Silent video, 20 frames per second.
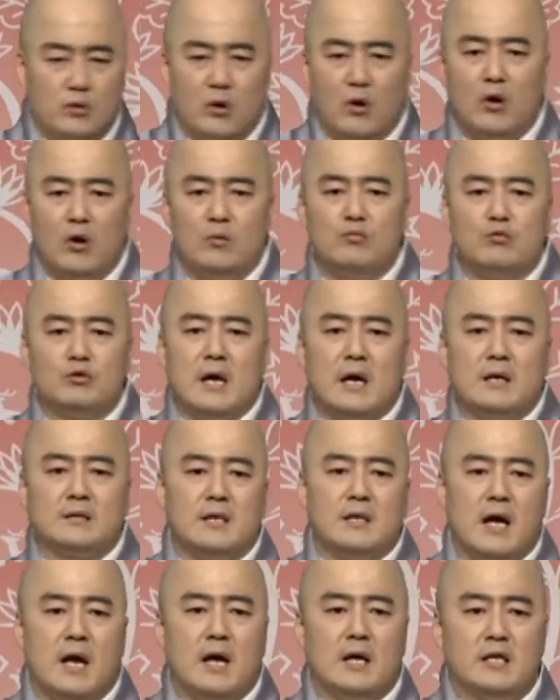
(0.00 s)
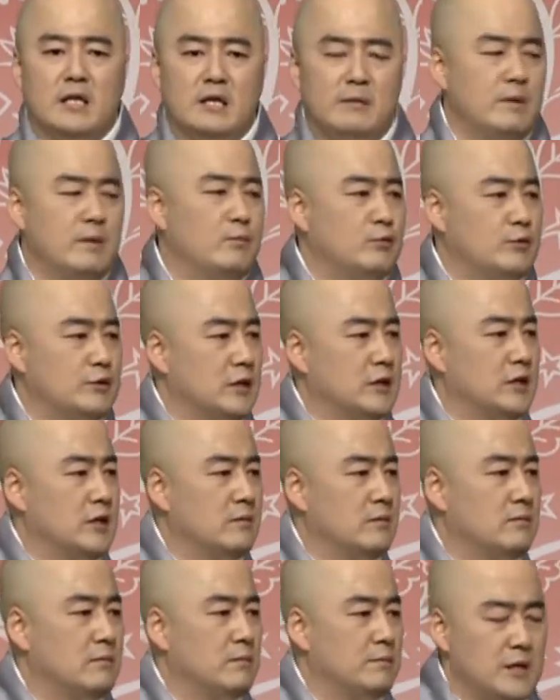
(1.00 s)
또 무상사 TV
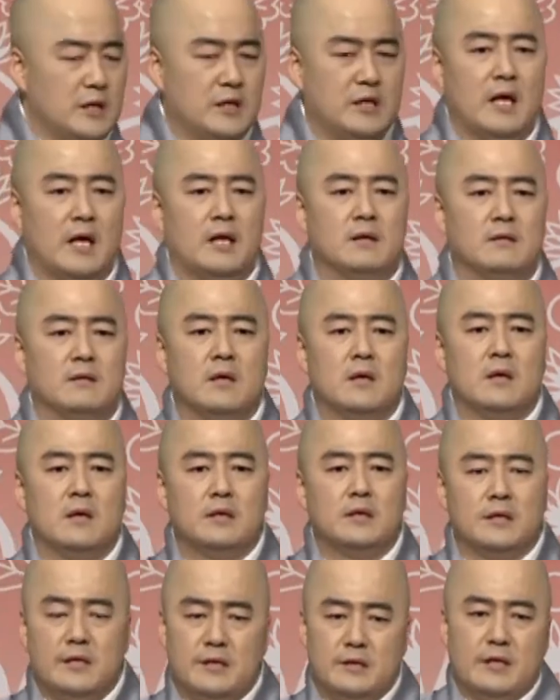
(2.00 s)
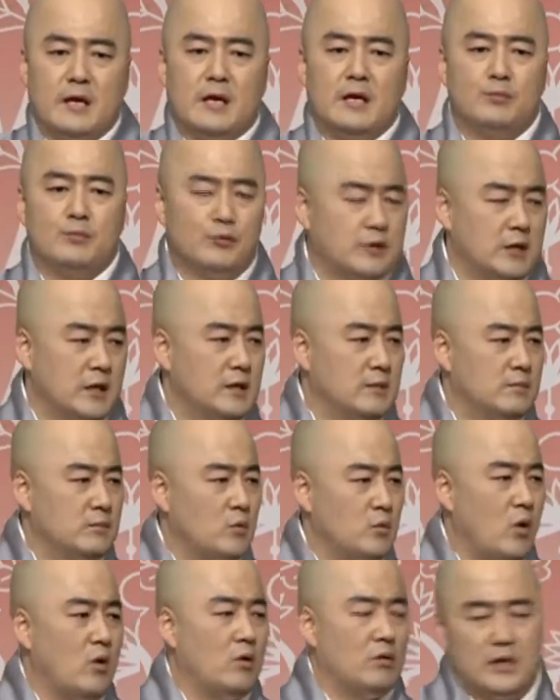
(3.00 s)
부처님, BTN 디지털 부처님
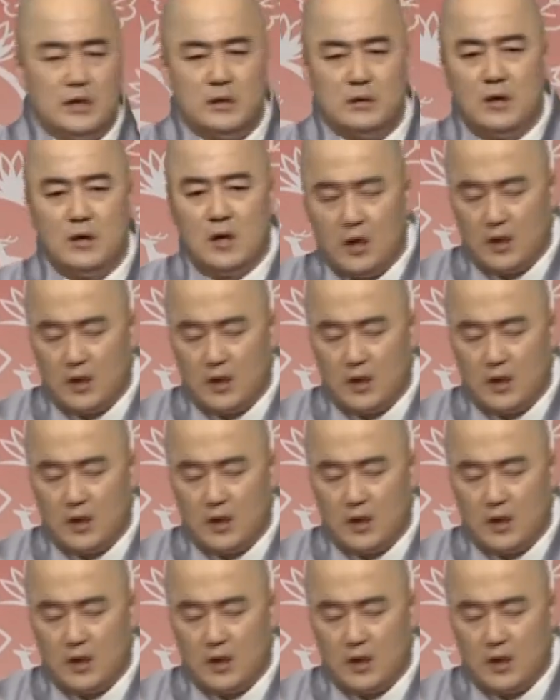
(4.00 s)
또 기,